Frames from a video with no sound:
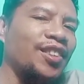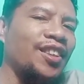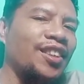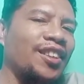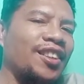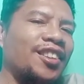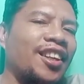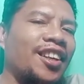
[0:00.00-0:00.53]

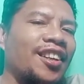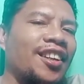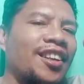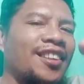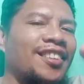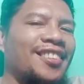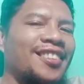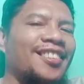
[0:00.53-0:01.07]
Ingat kayong
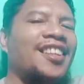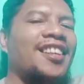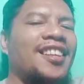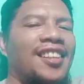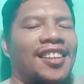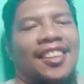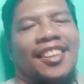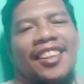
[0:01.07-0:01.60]
lahat.
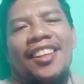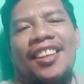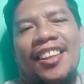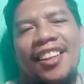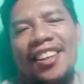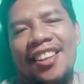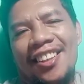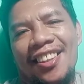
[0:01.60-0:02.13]

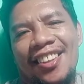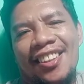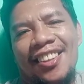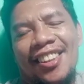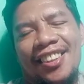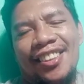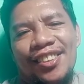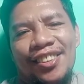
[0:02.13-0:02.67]

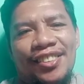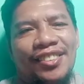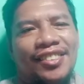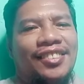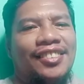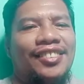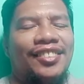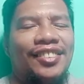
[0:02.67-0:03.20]
Ayan, so
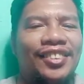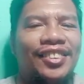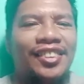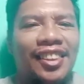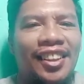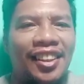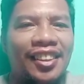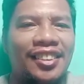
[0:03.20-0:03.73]

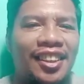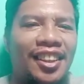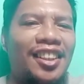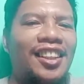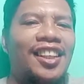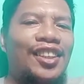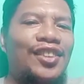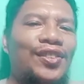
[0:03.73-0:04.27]
yun lang.
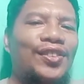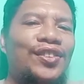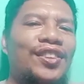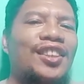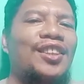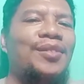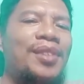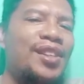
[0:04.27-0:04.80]
Sana
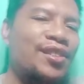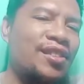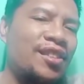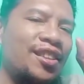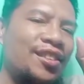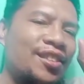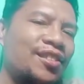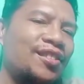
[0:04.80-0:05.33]
nakatulong na naman ako
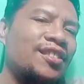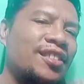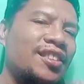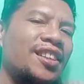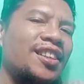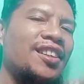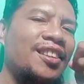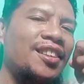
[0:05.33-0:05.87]
sa inyo
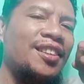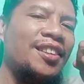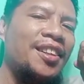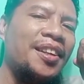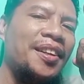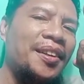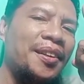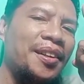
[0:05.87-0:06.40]
ng
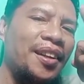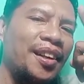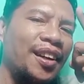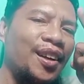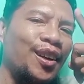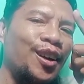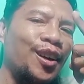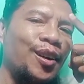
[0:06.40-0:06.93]

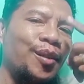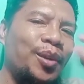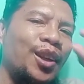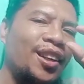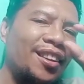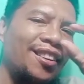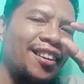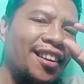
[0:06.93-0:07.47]
uh,
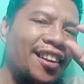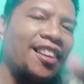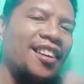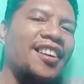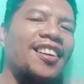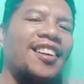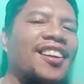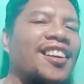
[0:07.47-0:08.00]
maliit
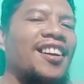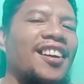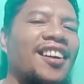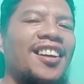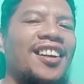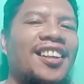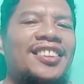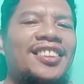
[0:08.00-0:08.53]
lang.
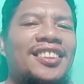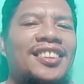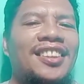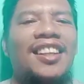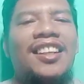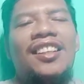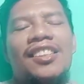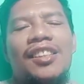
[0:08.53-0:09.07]
At
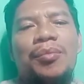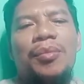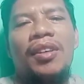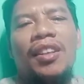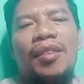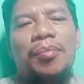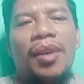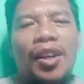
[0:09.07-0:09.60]
sana sa
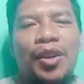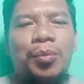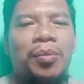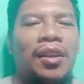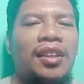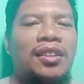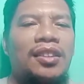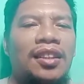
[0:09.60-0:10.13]
mga bago
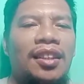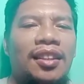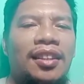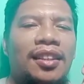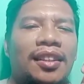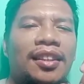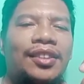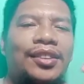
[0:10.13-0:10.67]
pa lang sa
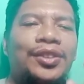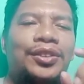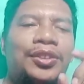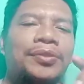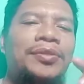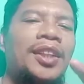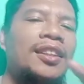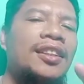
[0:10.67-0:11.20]

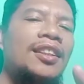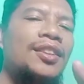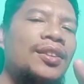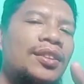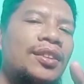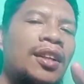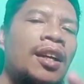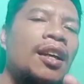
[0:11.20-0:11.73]
YouTube channel
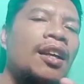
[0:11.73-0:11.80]
ko,